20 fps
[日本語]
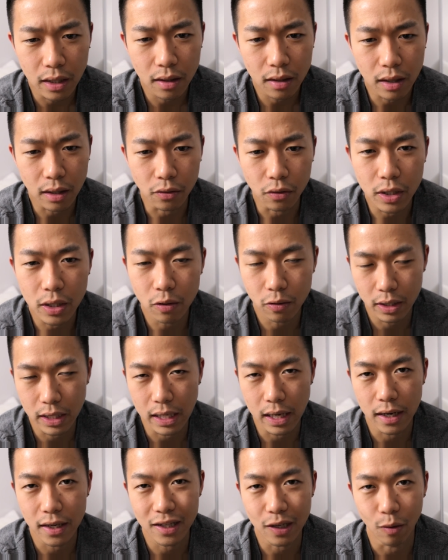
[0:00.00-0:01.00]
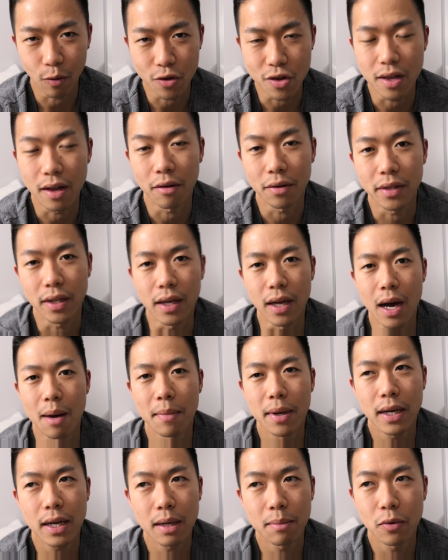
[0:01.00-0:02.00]
あの日本に限ったことじゃなくて
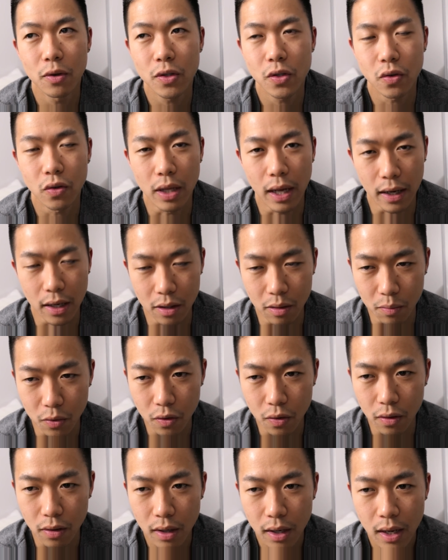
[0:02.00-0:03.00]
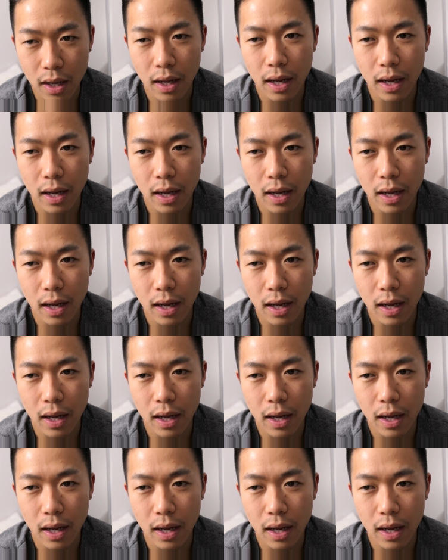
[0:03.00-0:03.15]
アメリカもそうだけども